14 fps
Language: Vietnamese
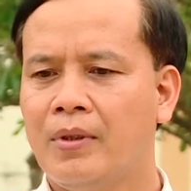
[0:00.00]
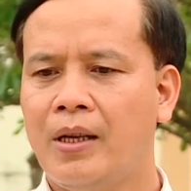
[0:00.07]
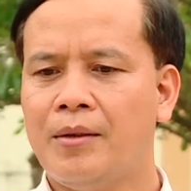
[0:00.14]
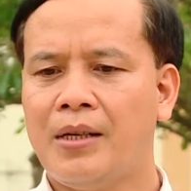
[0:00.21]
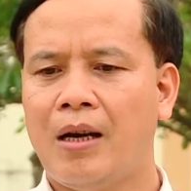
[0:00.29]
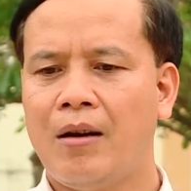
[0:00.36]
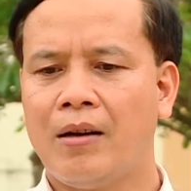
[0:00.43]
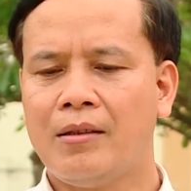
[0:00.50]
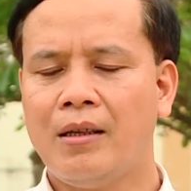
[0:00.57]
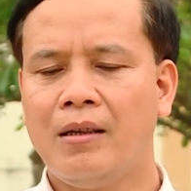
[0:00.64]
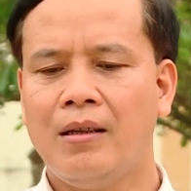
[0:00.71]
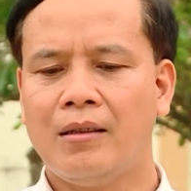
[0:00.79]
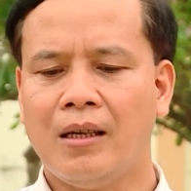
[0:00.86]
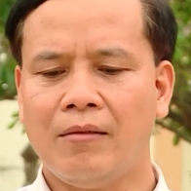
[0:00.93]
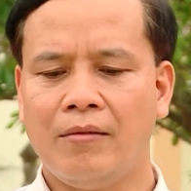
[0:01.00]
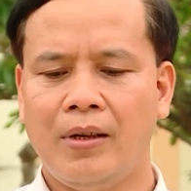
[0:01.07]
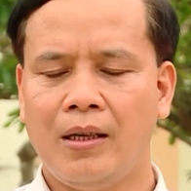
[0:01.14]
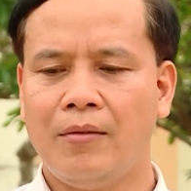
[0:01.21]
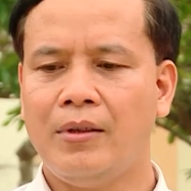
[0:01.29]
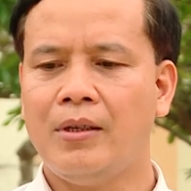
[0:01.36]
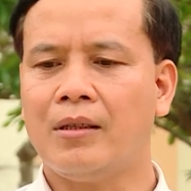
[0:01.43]
Để sao là cái chất lượng đảng
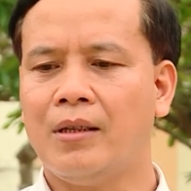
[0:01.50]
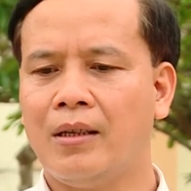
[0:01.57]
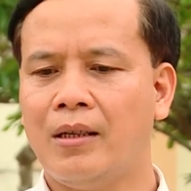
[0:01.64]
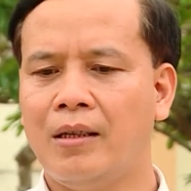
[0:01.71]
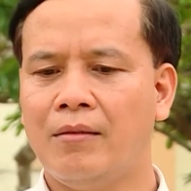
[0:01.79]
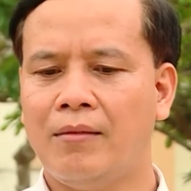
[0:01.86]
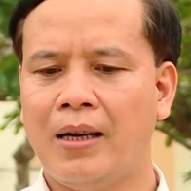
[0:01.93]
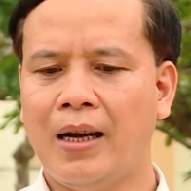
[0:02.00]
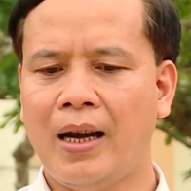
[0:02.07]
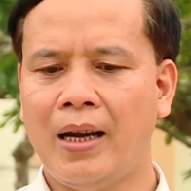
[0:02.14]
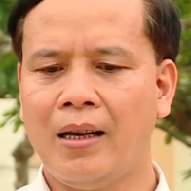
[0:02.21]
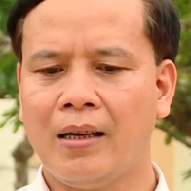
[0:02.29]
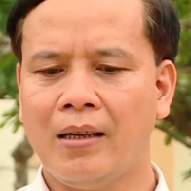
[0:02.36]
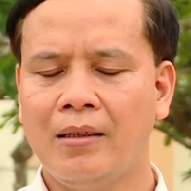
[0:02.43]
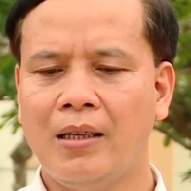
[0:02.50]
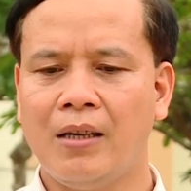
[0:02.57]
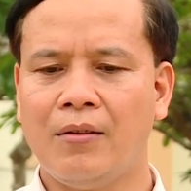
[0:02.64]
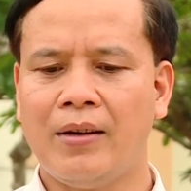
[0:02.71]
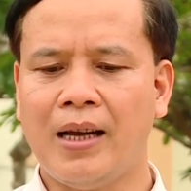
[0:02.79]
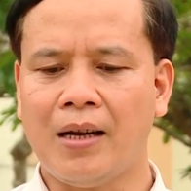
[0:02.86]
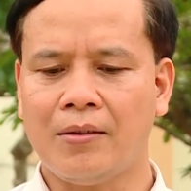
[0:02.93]
viên nó mới được nâng lên và hai là cái
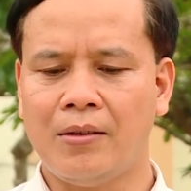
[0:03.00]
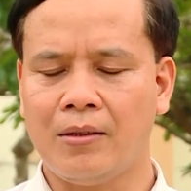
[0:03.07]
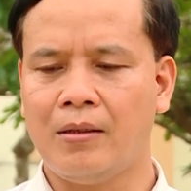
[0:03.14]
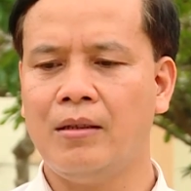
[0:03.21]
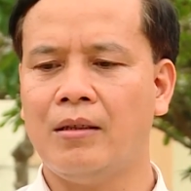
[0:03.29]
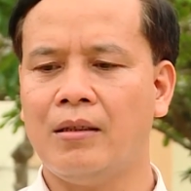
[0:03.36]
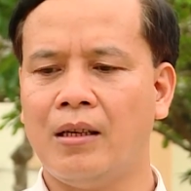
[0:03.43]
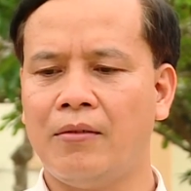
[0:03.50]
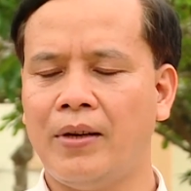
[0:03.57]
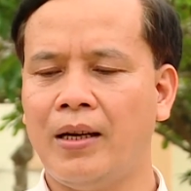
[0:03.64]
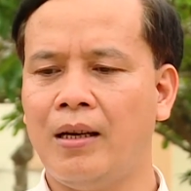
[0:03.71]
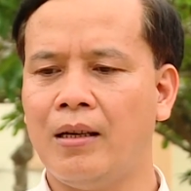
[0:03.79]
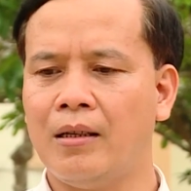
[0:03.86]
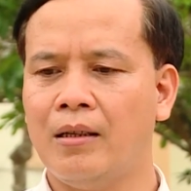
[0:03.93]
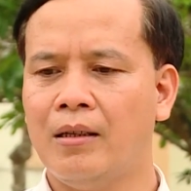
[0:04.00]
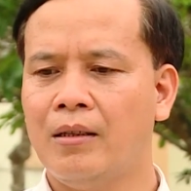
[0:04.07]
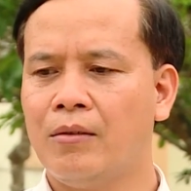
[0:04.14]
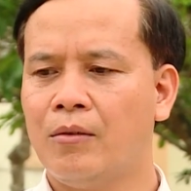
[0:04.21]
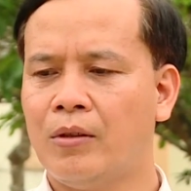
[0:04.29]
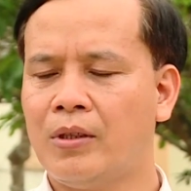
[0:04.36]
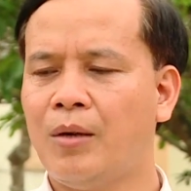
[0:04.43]
người vào đảng thực sự là phải là
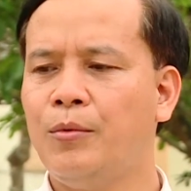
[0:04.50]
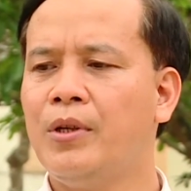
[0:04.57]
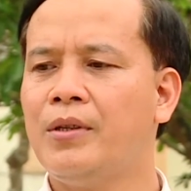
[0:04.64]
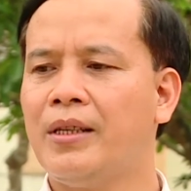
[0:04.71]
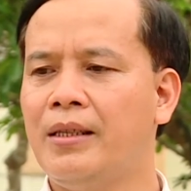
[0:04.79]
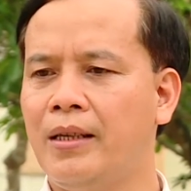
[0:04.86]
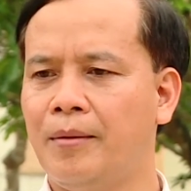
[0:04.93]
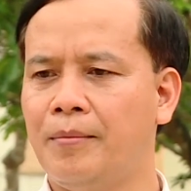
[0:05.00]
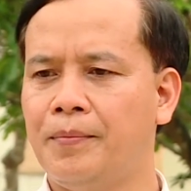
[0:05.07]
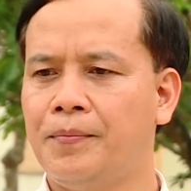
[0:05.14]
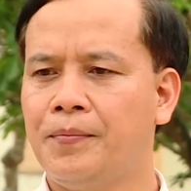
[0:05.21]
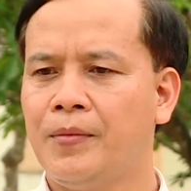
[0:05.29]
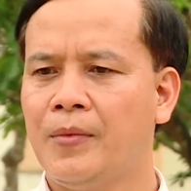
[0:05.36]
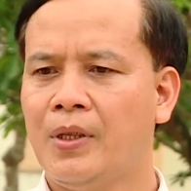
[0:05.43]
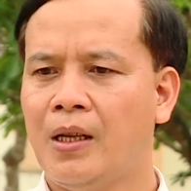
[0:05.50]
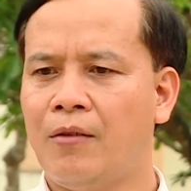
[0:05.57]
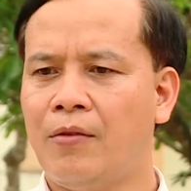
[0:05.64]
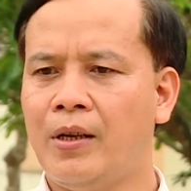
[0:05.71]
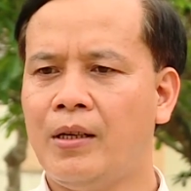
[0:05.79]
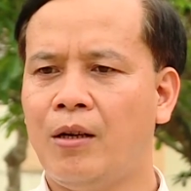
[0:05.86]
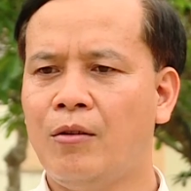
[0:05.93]
có tâm huyết trách nhiệm là
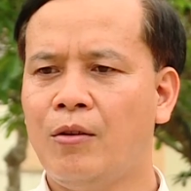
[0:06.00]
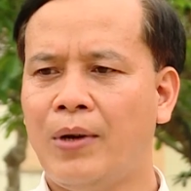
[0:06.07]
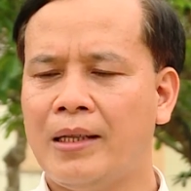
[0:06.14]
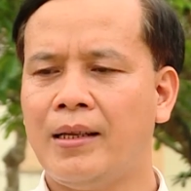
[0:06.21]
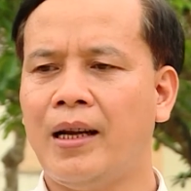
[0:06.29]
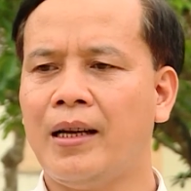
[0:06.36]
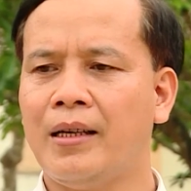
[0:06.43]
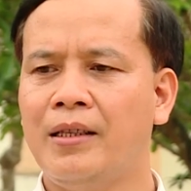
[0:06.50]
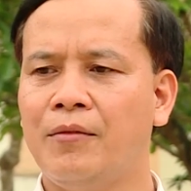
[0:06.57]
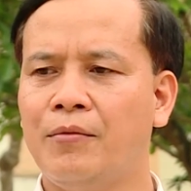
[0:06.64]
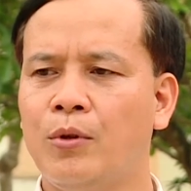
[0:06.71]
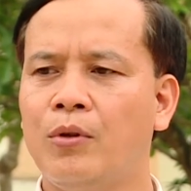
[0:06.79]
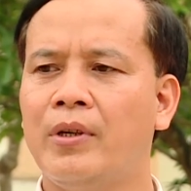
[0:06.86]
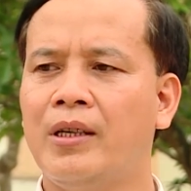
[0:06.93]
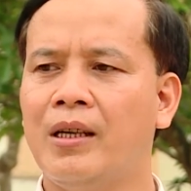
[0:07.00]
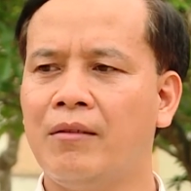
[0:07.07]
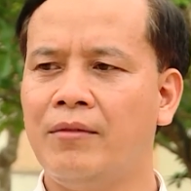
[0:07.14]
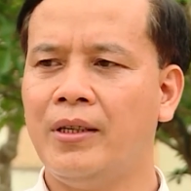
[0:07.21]
phải đấu hoàn thành cái nhiệm vụ của người đảng